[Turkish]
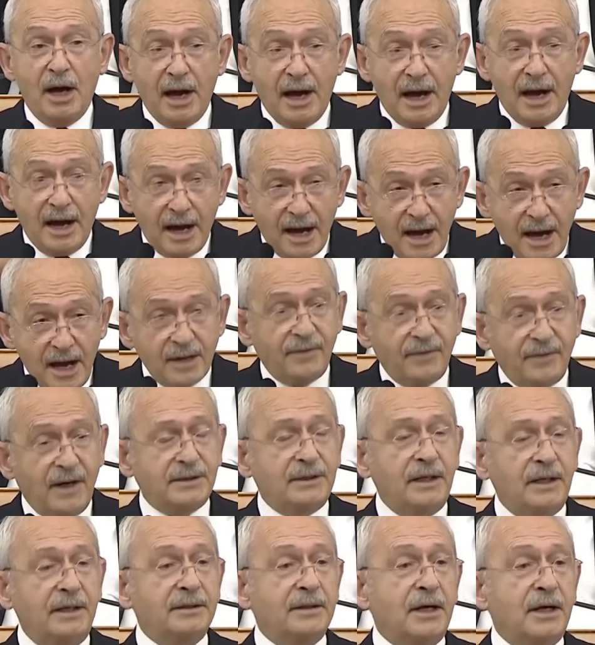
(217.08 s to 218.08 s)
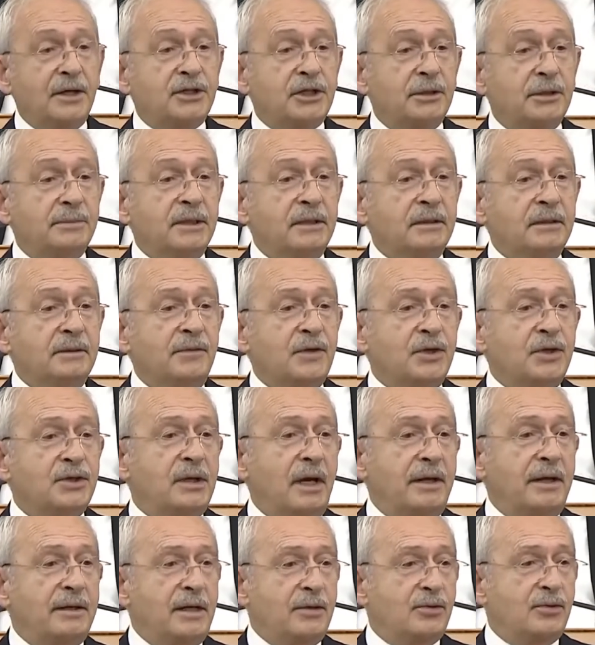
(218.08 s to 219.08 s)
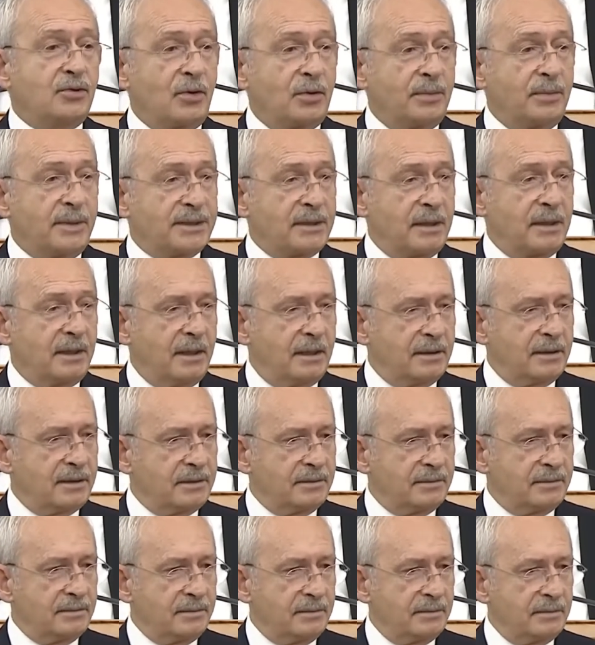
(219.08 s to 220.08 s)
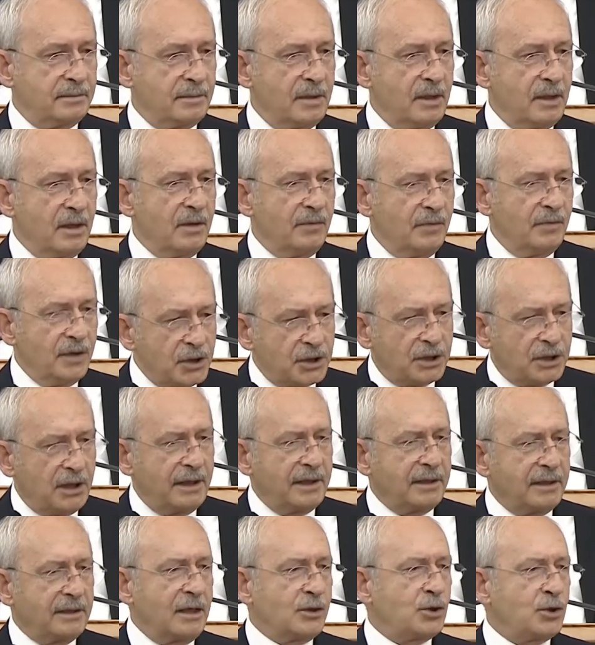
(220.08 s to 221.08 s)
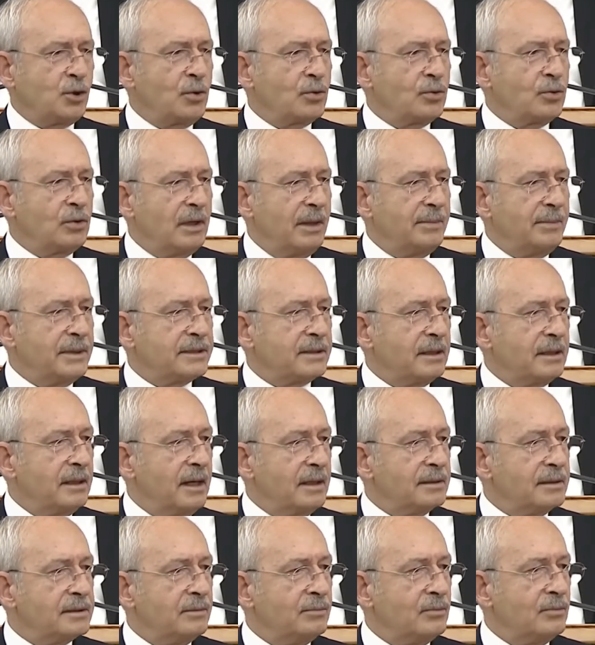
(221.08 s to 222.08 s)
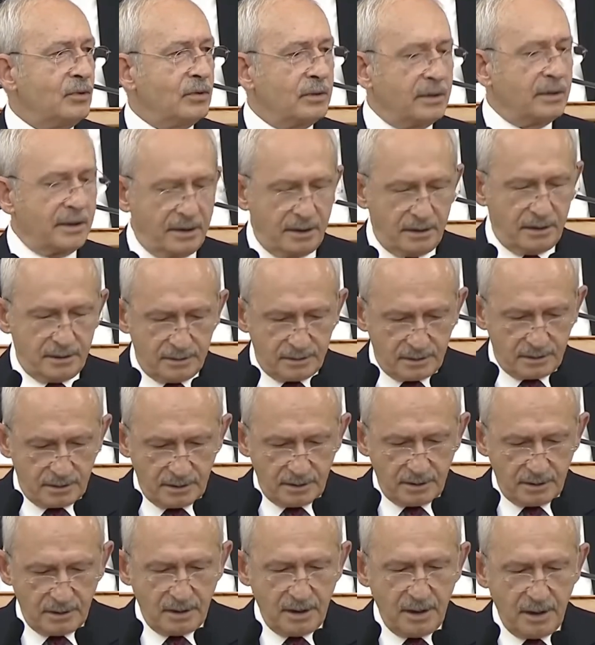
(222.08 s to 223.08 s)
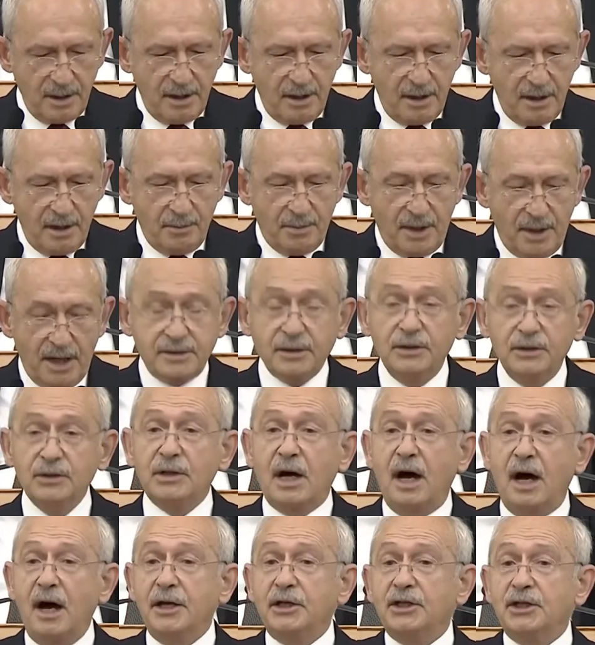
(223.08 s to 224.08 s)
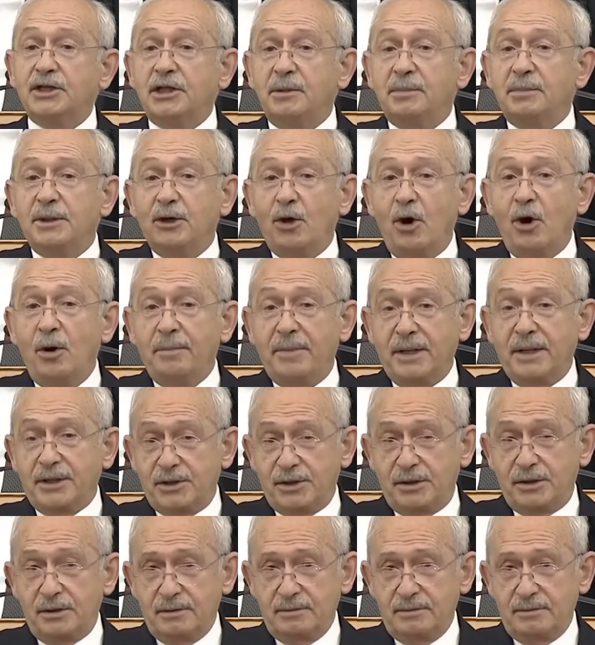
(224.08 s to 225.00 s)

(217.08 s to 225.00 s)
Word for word: Her vatandaşımın vicdanına sorması lazım. Vicdanında sorgulaması lazım bu olayı. Bakın daha 2015